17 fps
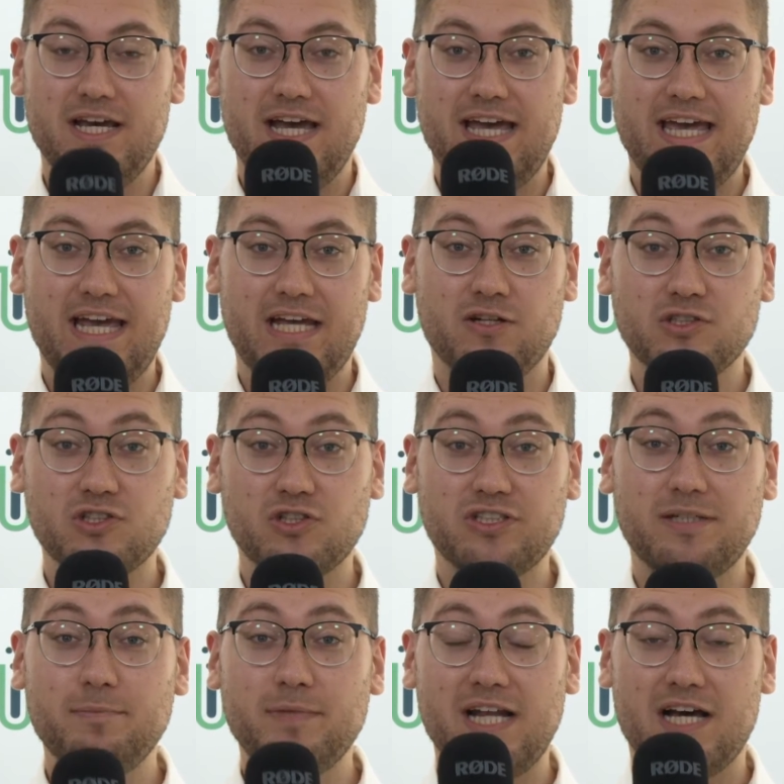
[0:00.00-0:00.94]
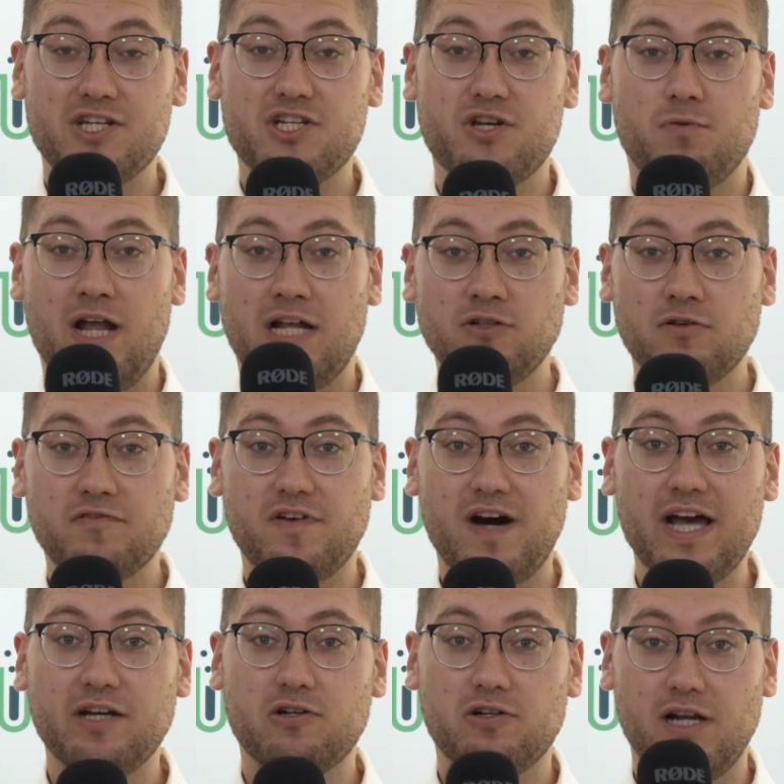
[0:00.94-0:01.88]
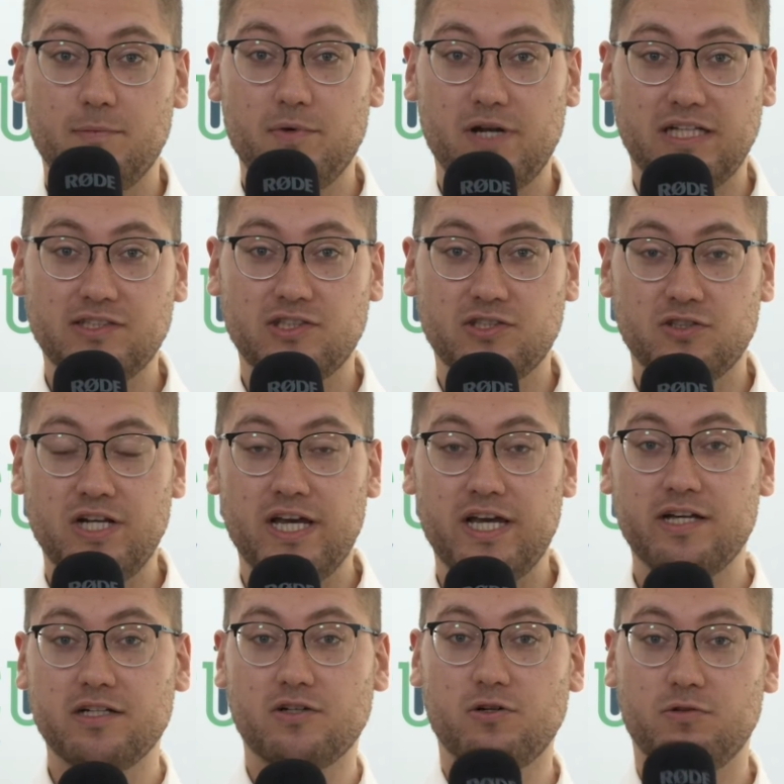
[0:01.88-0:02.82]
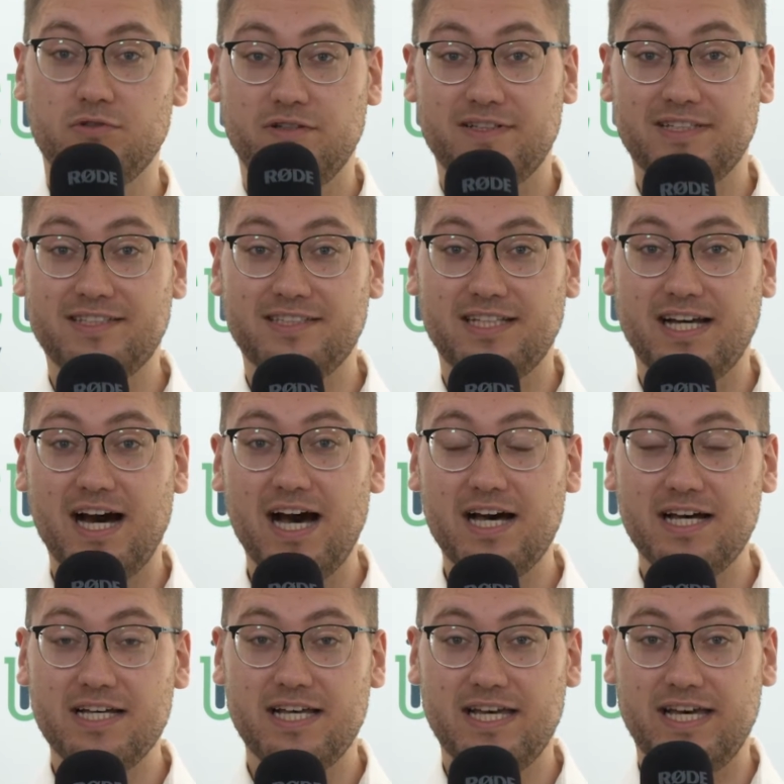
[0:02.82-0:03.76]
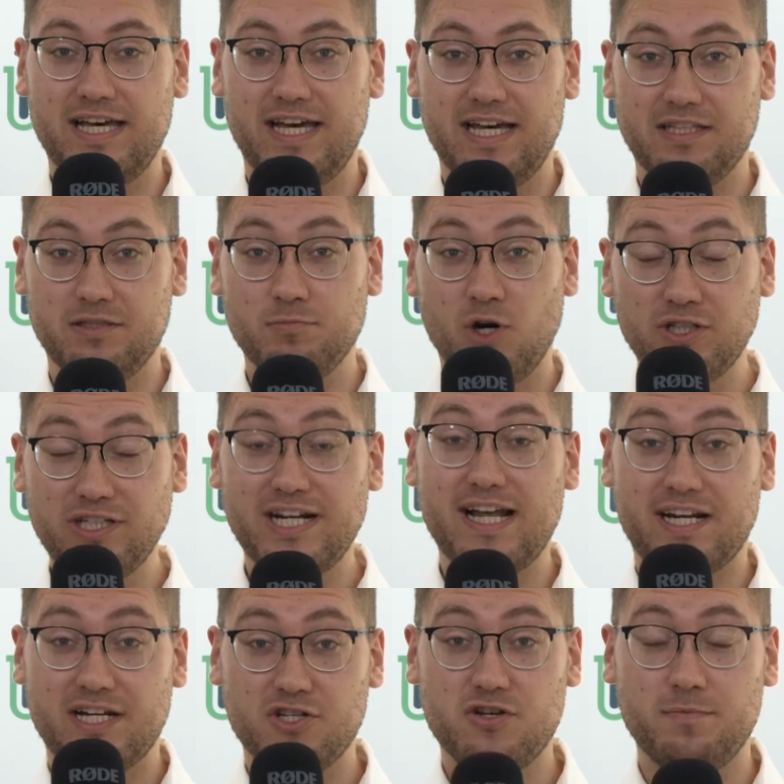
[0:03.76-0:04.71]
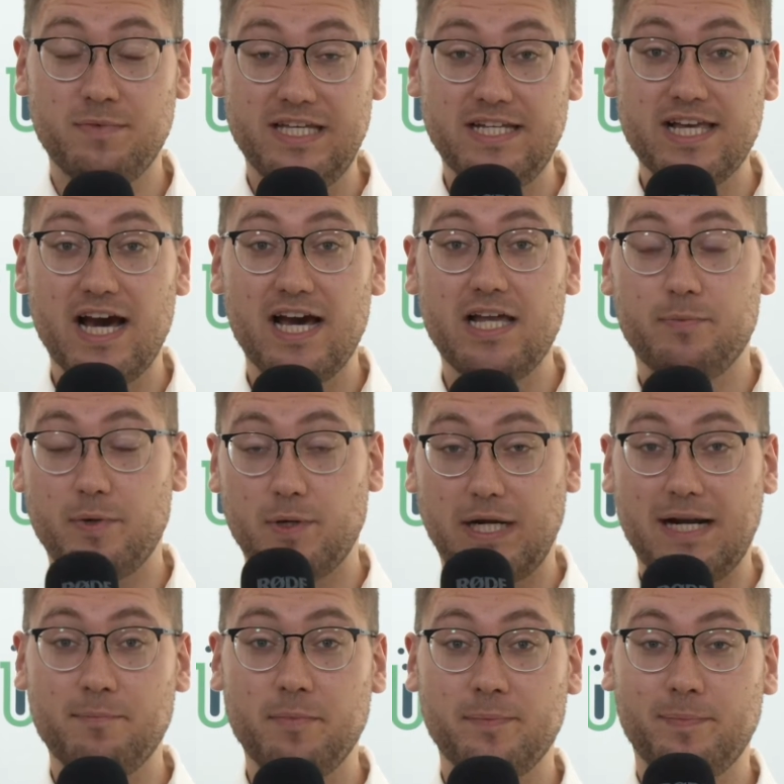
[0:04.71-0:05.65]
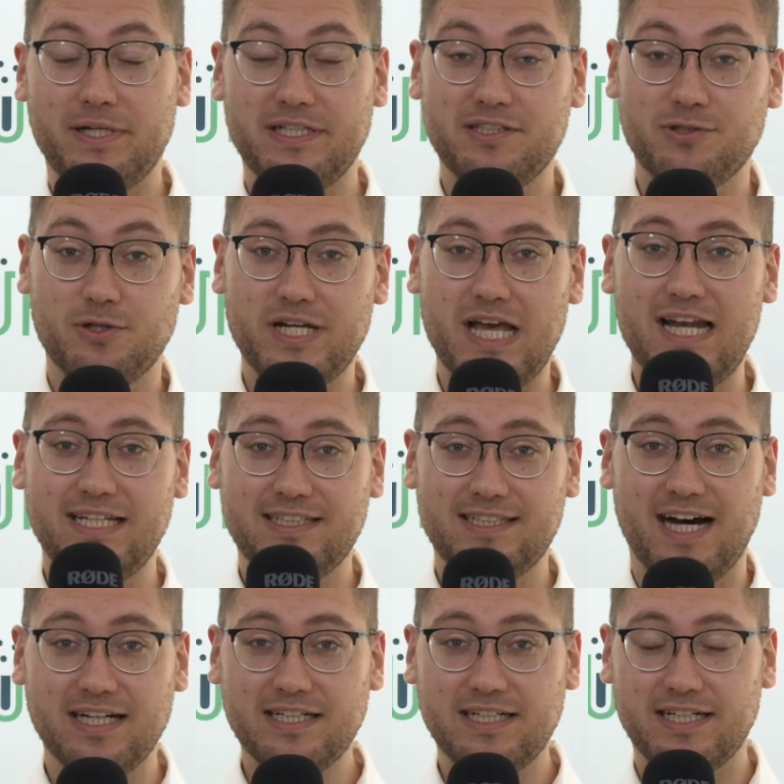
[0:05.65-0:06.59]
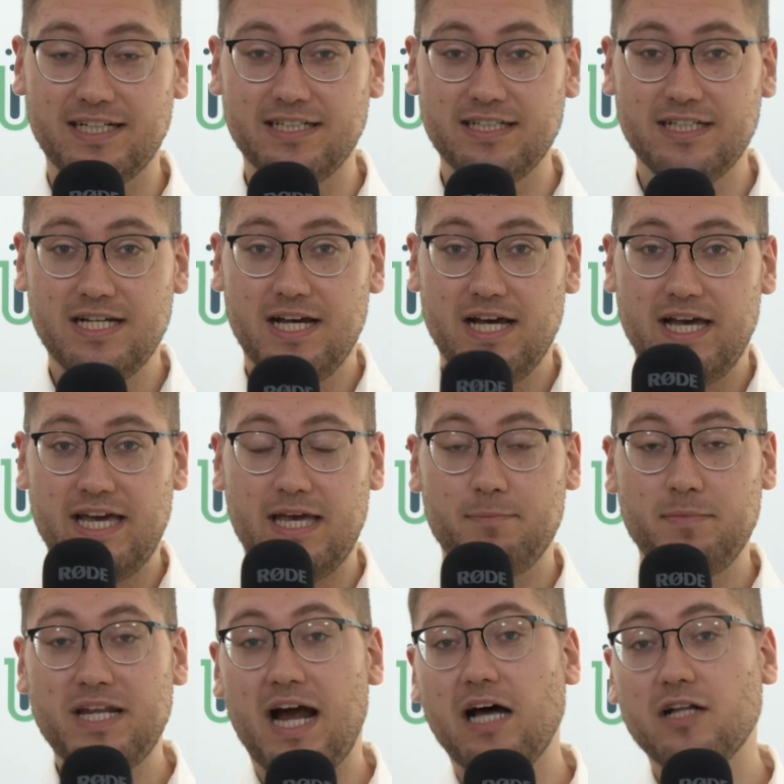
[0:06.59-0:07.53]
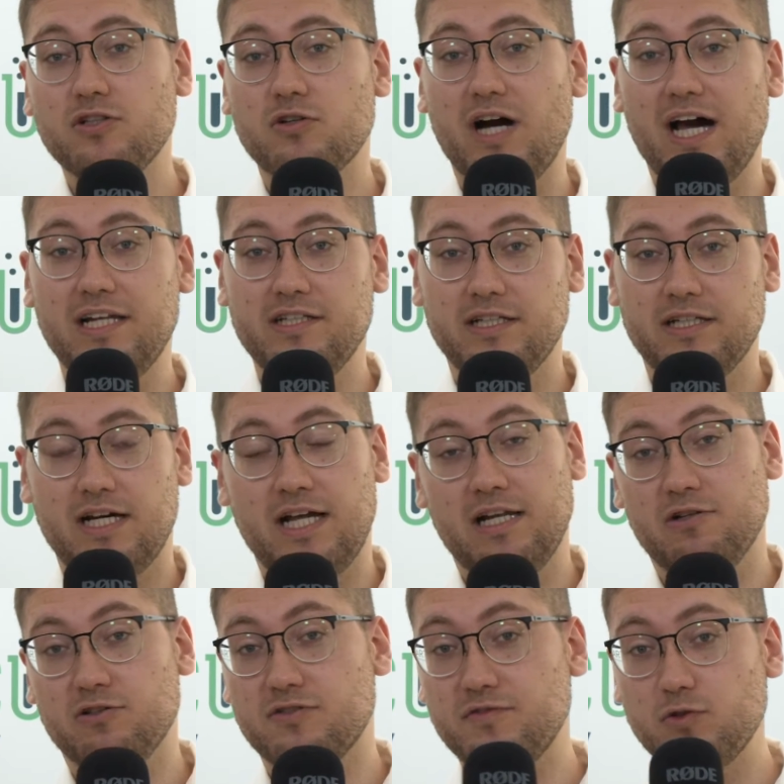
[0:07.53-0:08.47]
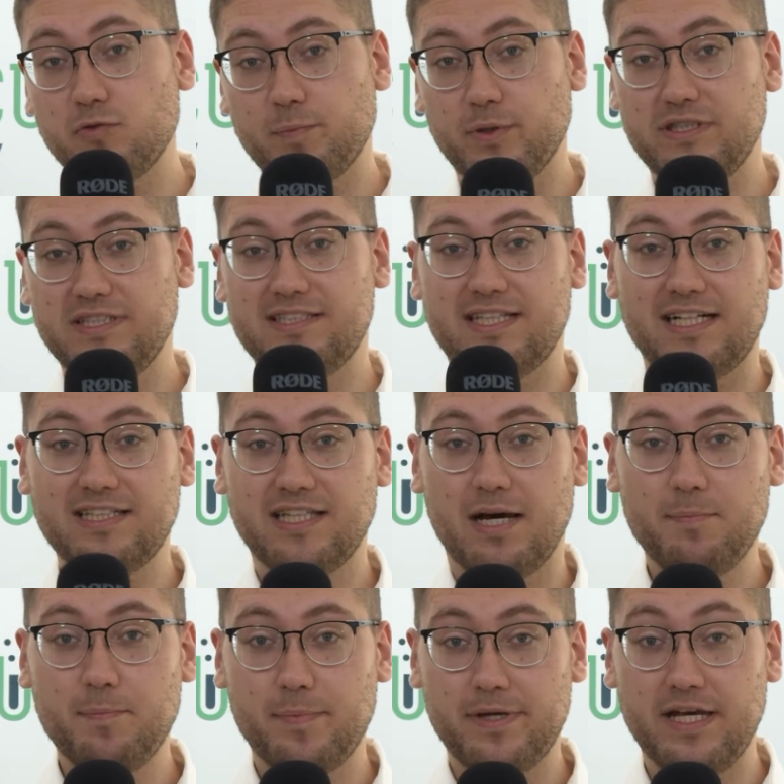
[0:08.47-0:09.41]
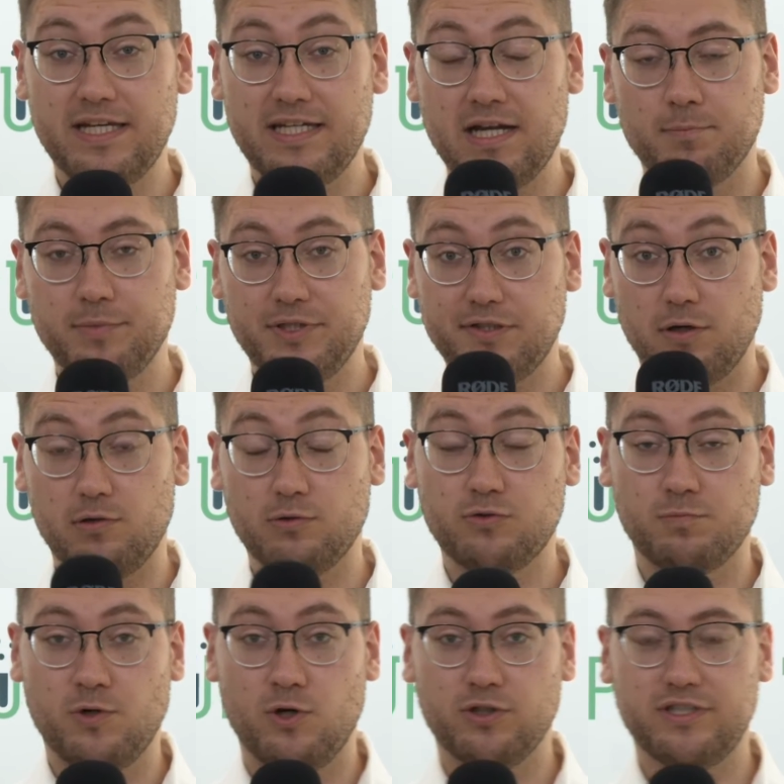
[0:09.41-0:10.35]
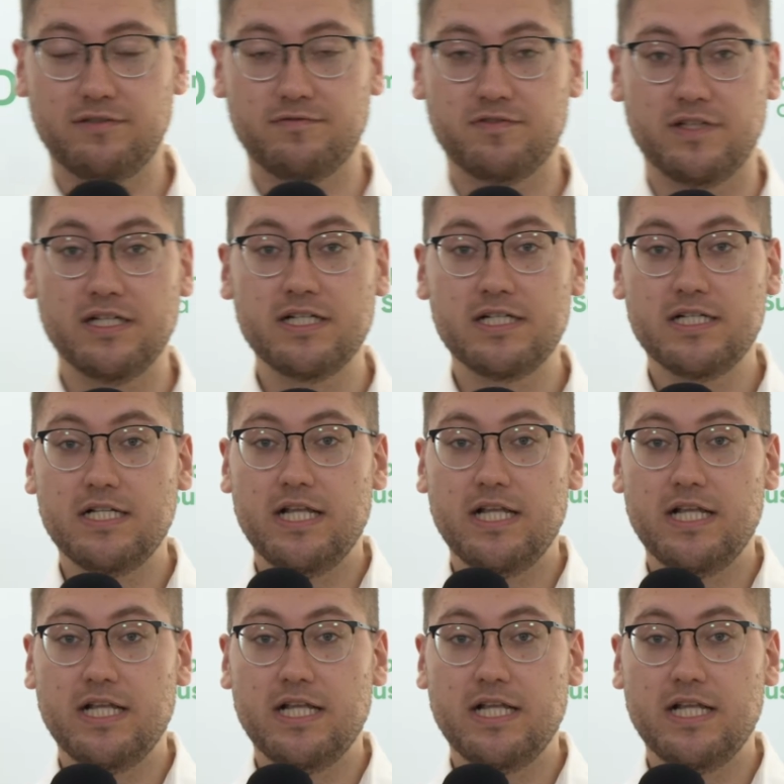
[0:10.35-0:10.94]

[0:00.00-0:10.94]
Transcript: E il nostro team nasce un anno fa in collaborazione con l'Università eh, di Modena e Reggio Emilia, il programma imprenditoriale TAC, è mirato allo sviluppo di start-up in ambito automotive.